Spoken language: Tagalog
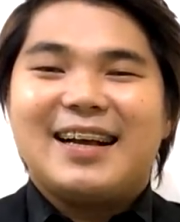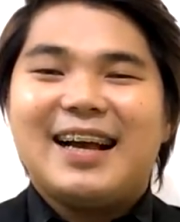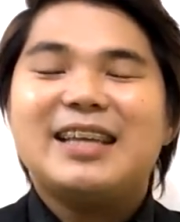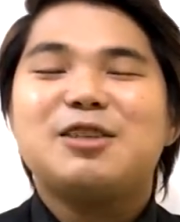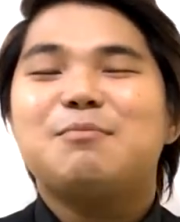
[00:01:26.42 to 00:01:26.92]

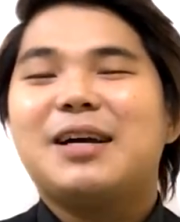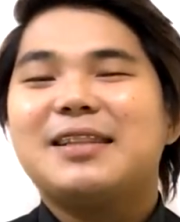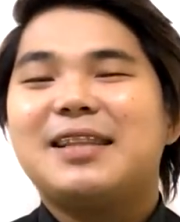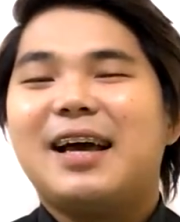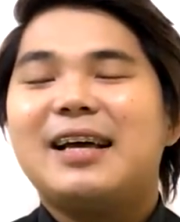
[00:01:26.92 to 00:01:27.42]
Guys, ang
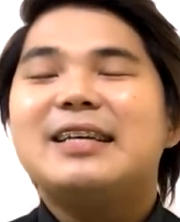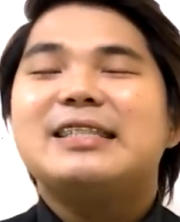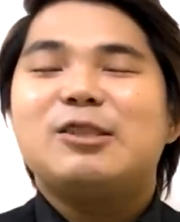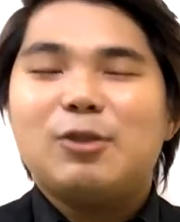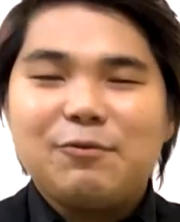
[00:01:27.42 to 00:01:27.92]
maganda,
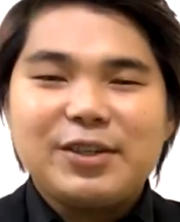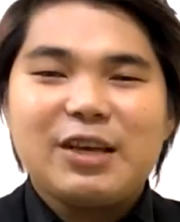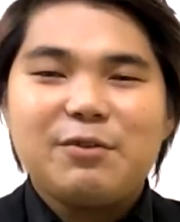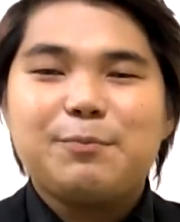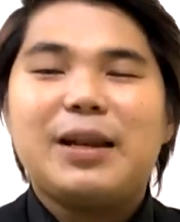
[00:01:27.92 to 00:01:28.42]

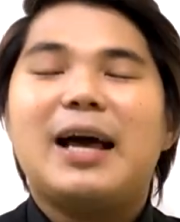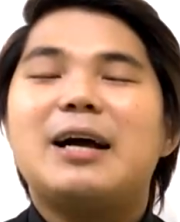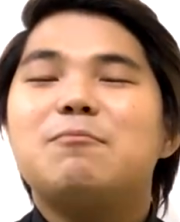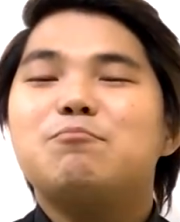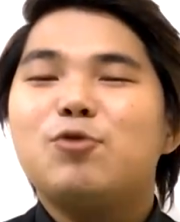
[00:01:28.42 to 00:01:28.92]
24-7 pa
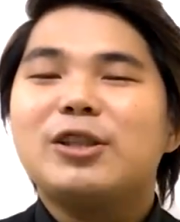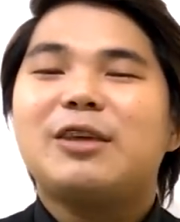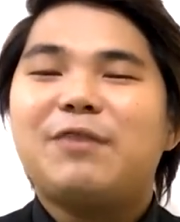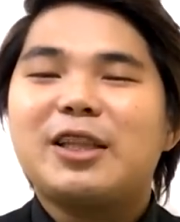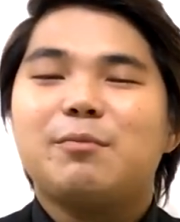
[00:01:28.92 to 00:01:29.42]
lang,
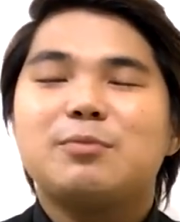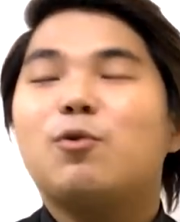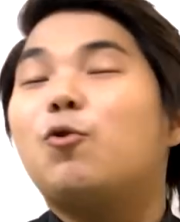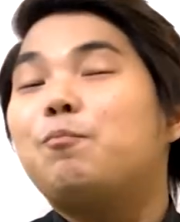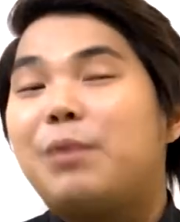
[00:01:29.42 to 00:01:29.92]
multivitamins mo
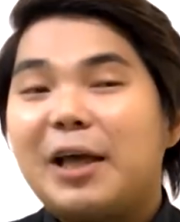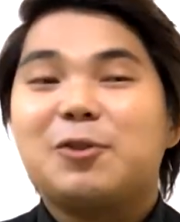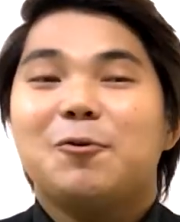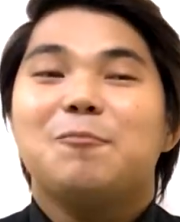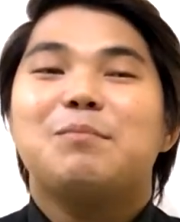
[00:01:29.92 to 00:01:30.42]

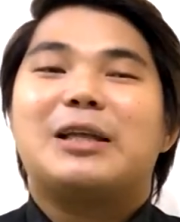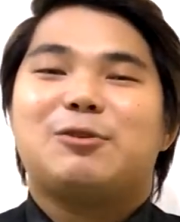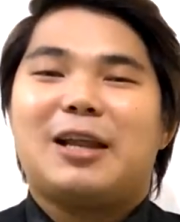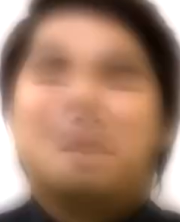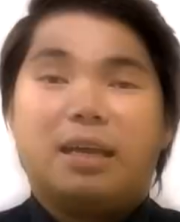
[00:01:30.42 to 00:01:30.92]
kumpleto-kumpleto
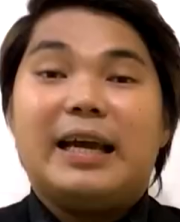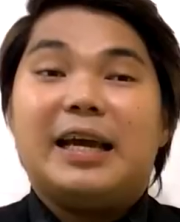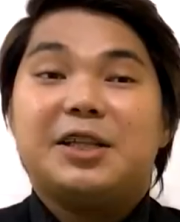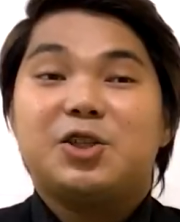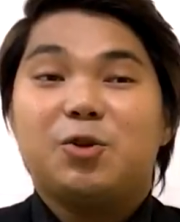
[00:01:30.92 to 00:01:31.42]
na.
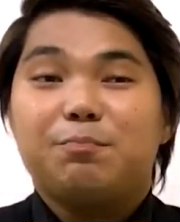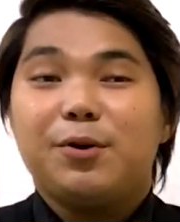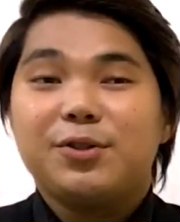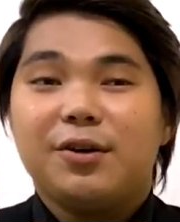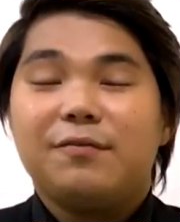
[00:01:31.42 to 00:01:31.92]
It is
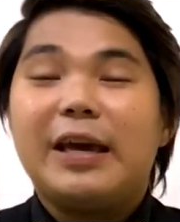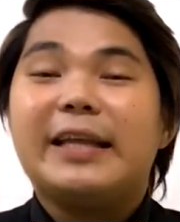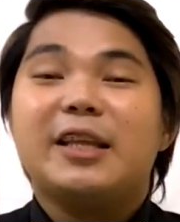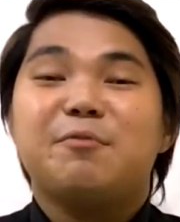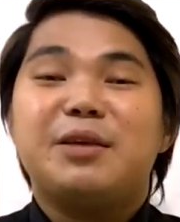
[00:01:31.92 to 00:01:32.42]
composed of
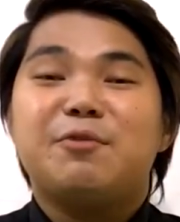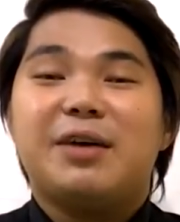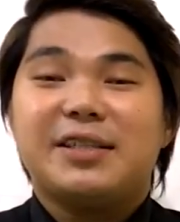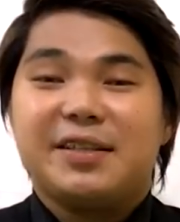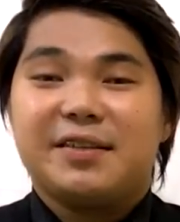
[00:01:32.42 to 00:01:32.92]
18 amino
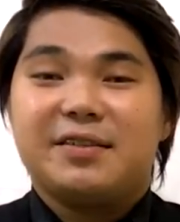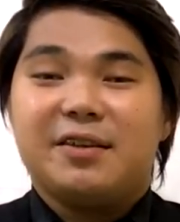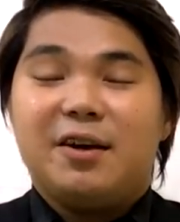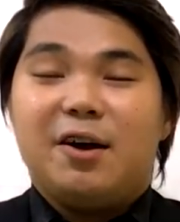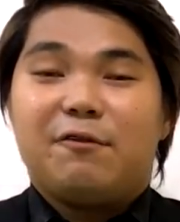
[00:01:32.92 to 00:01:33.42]
acids
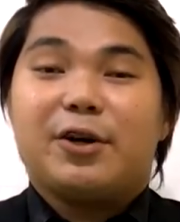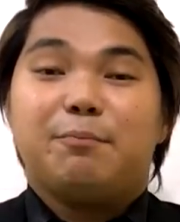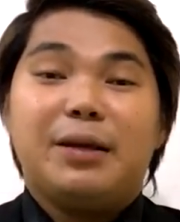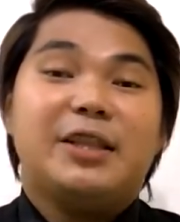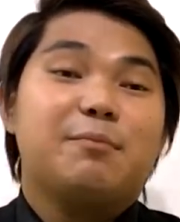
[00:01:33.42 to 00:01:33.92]
for
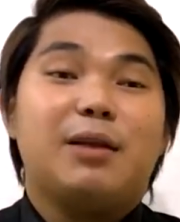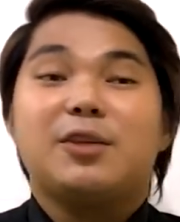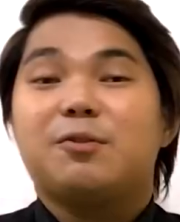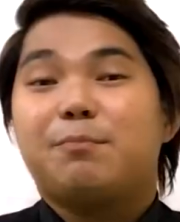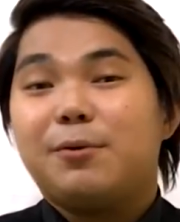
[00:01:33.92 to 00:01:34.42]
building
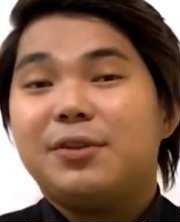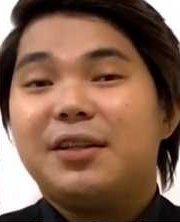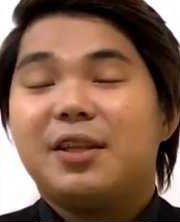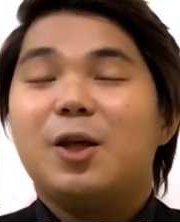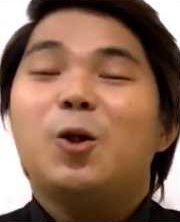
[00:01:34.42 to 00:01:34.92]
blocks of
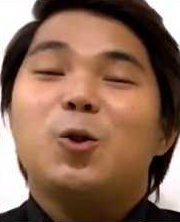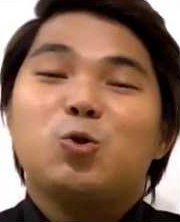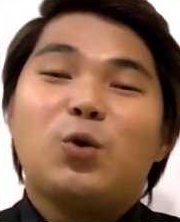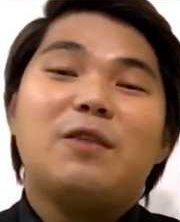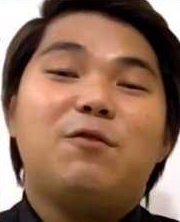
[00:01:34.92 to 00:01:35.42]
protein,
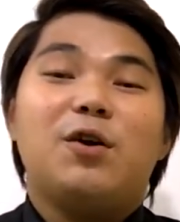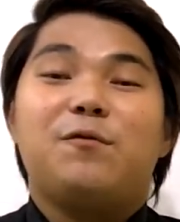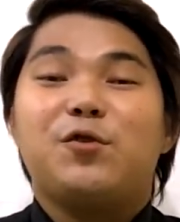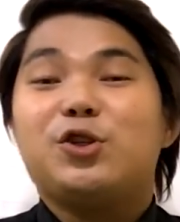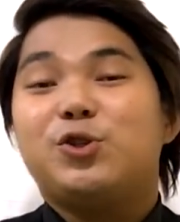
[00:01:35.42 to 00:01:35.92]
12 whole
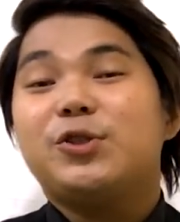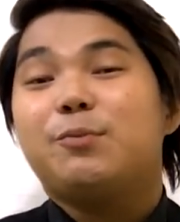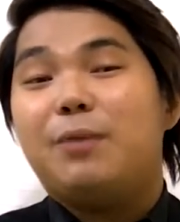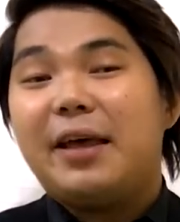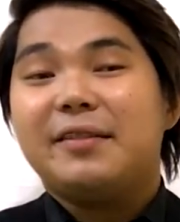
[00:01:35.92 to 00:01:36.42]
fruit juice
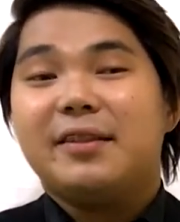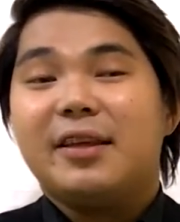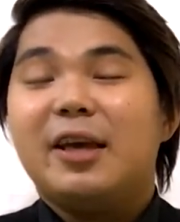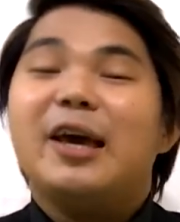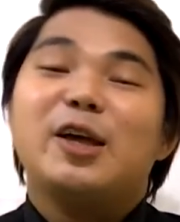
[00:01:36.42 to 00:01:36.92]
blend,
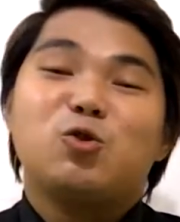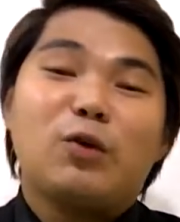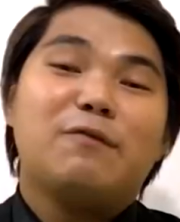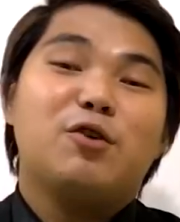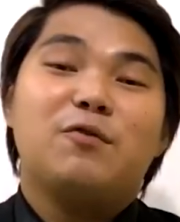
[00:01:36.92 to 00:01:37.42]
and
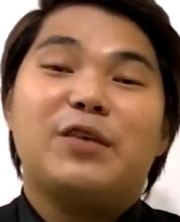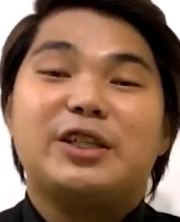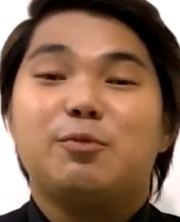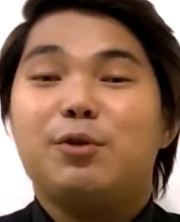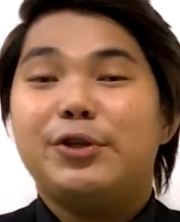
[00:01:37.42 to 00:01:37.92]
12 whole
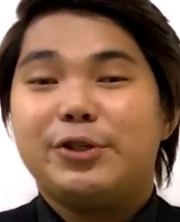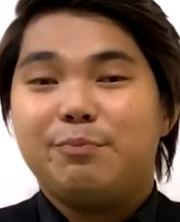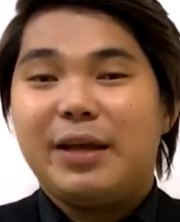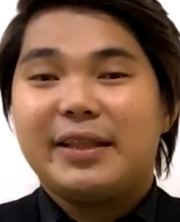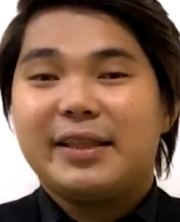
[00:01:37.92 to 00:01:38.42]
vegetable juice
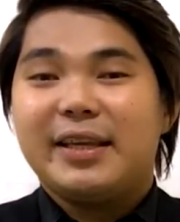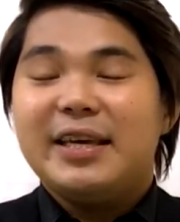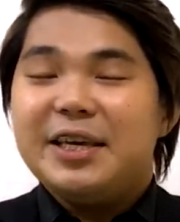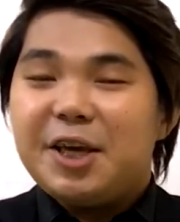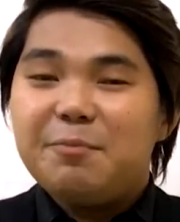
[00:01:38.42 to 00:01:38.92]
blend.
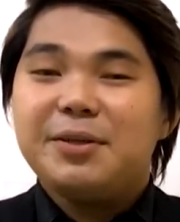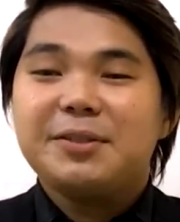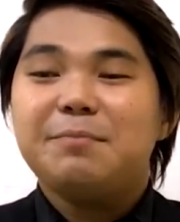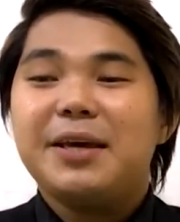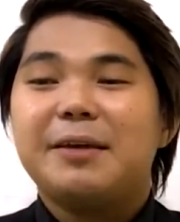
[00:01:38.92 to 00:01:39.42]
Ibig
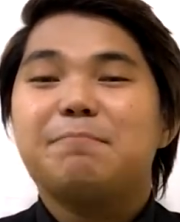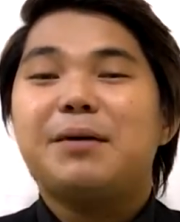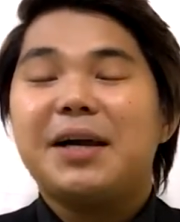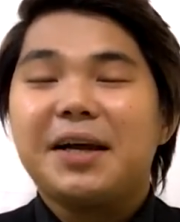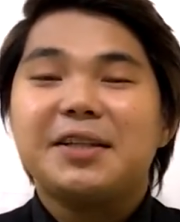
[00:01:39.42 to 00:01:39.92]
sabihin,
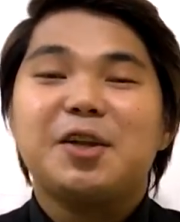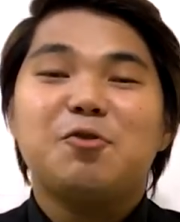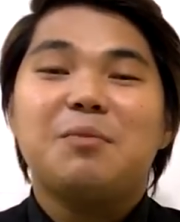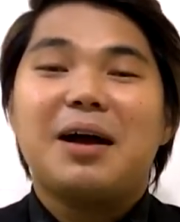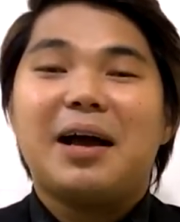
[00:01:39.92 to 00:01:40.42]
para ka dali
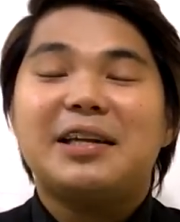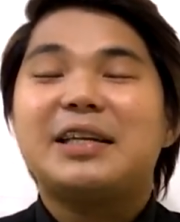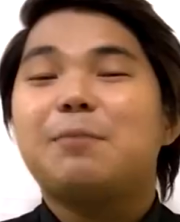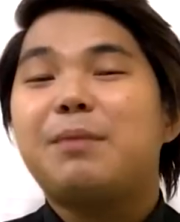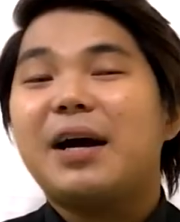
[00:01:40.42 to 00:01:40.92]
kumakain
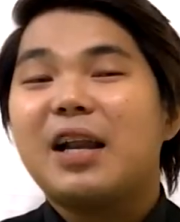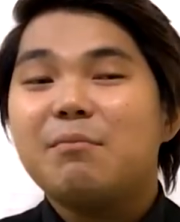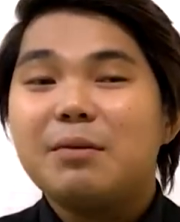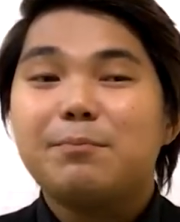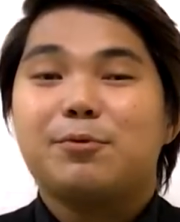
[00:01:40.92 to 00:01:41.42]
ng
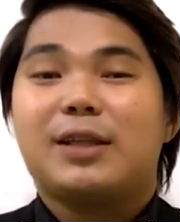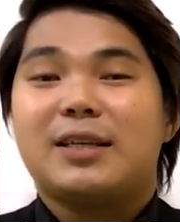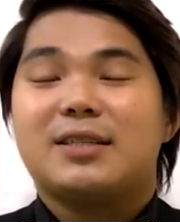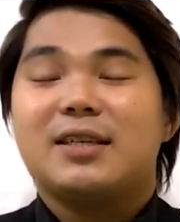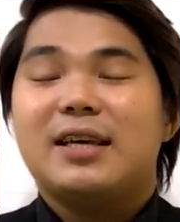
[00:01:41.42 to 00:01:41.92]
napakaraming
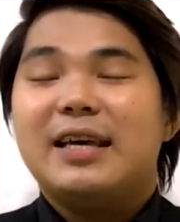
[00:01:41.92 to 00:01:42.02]
prutas.